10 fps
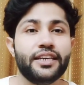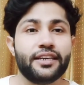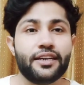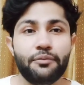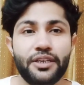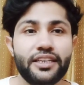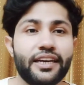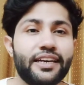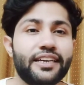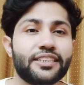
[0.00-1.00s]
कम्युनिटी
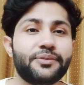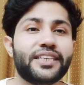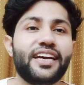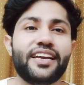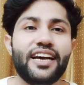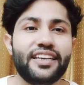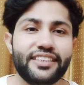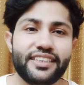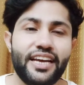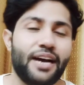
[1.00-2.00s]
गाइडलाइंस में क्या क्या आ
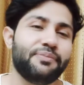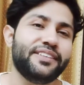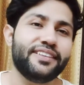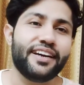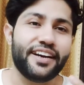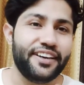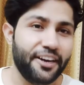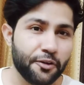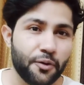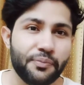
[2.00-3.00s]
जाता है आप किसी का
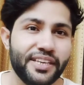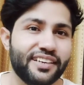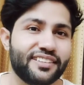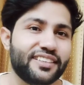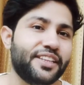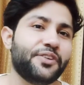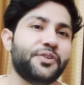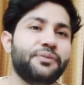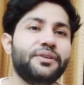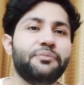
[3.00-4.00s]
कंटेंट कॉपी नहीं कर सकते
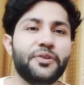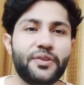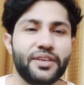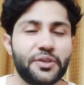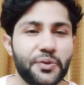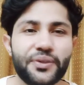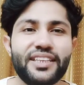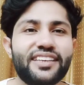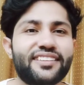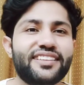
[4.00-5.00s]
कोई भी म्यूज़िक यूज़
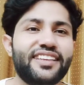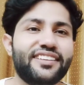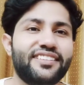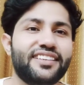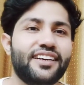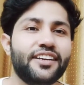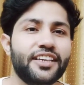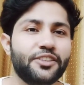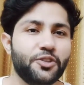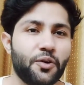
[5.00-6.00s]
नहीं कर सकते किसी का
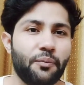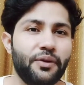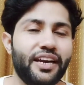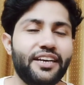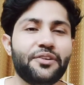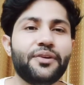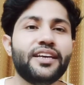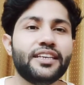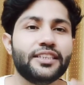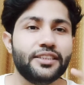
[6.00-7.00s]
जो कॉपीराइट हो
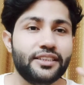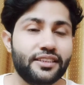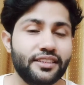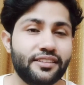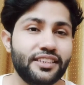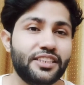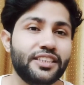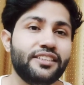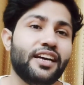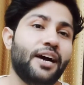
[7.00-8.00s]
तीसरी
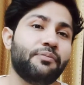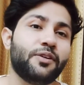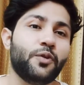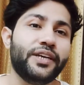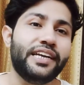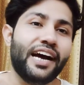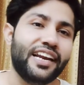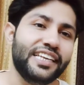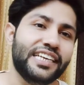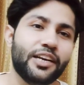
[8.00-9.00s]
चीज़ आप कोई
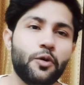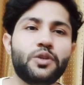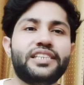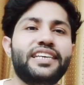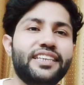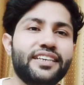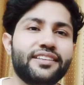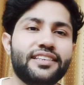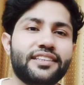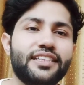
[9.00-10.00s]
गाली गलोच नहीं कर
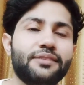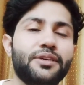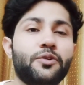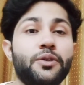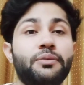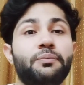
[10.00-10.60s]
सकते इसमें कोई भी